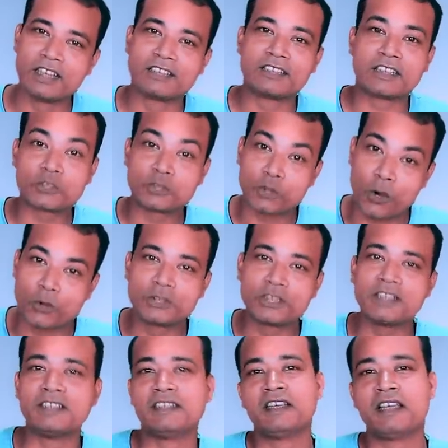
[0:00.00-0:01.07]
যাতে
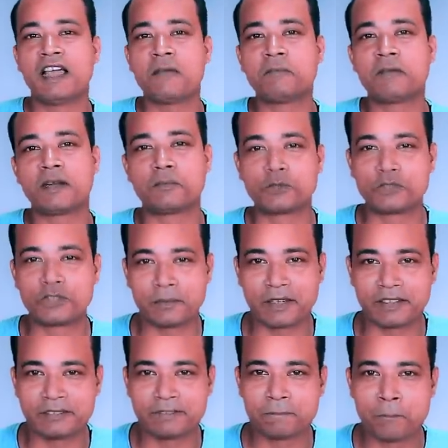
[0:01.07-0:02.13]
সহজেই আপনারা বুঝতে পারেন